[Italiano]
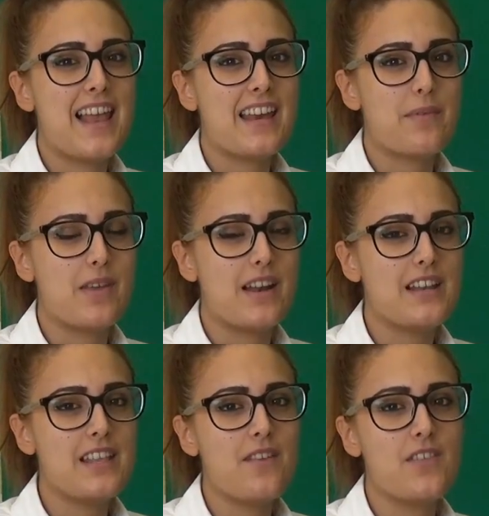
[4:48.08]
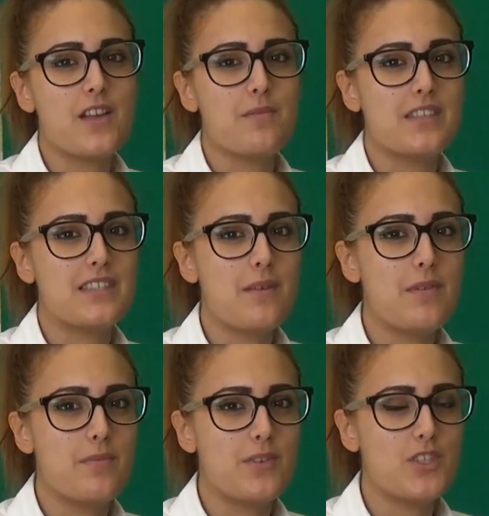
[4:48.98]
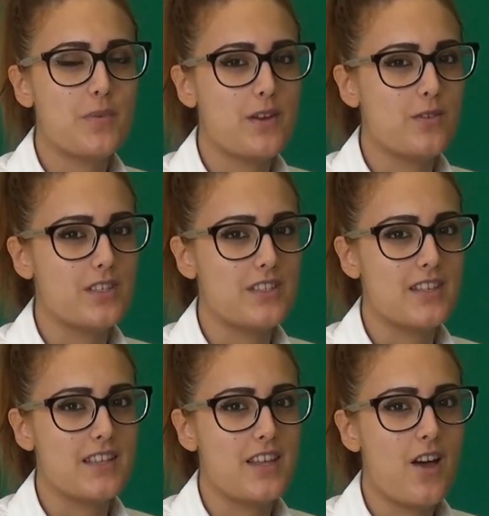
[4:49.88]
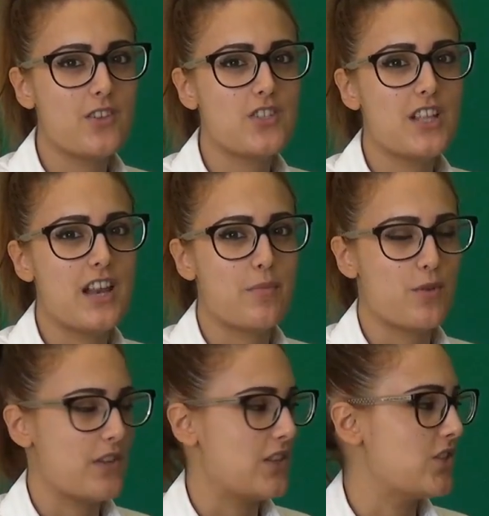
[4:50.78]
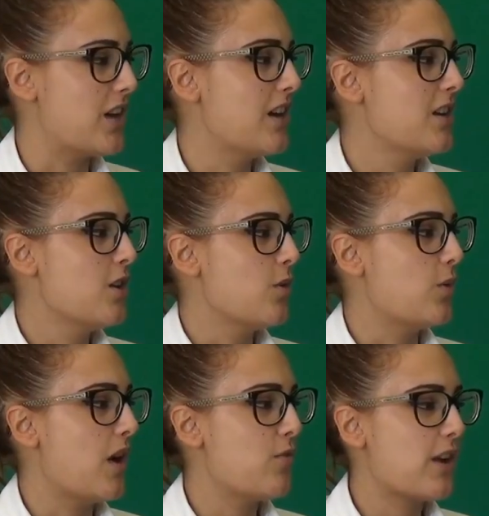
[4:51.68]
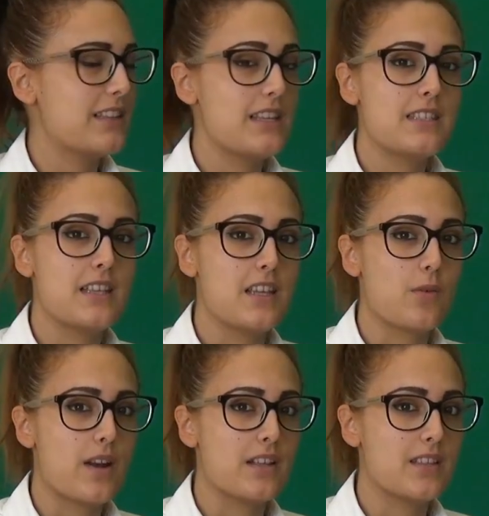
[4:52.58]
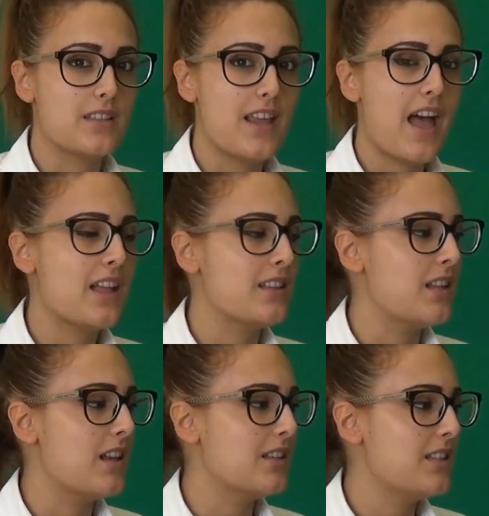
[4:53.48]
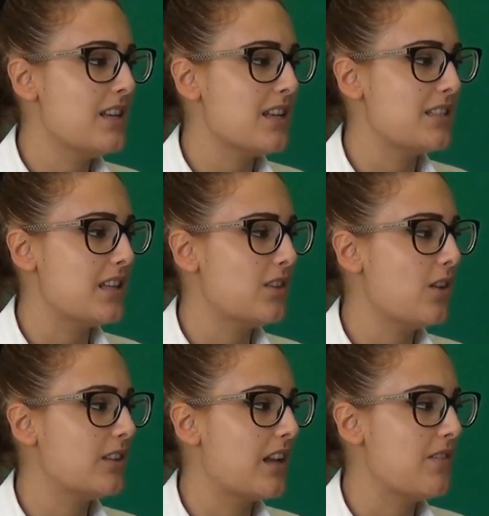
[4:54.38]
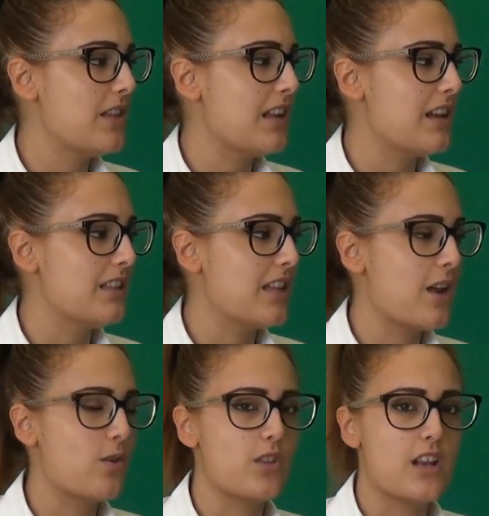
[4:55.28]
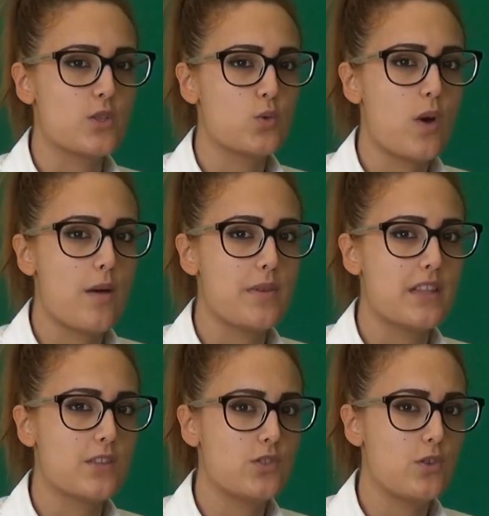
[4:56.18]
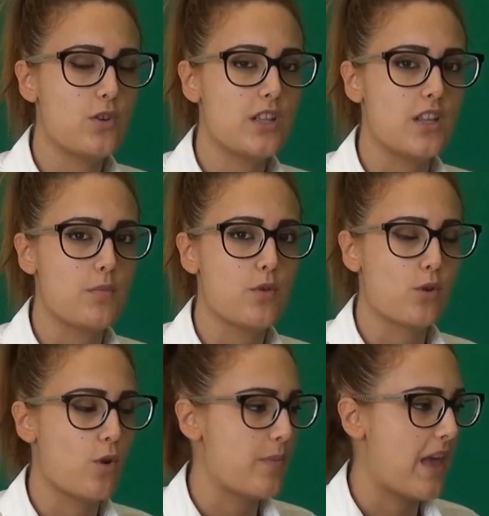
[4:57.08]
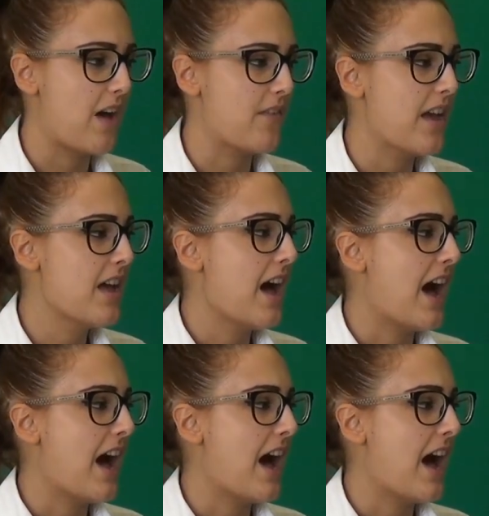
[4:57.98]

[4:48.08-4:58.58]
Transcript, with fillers: Ilaria per la linea, vediamo insieme le principali notizie di oggi dalla provincia. Un'avvocatessa di 43 anni di Latina si è tolta la vita all'interno della sua abitazione di Borgo Piave.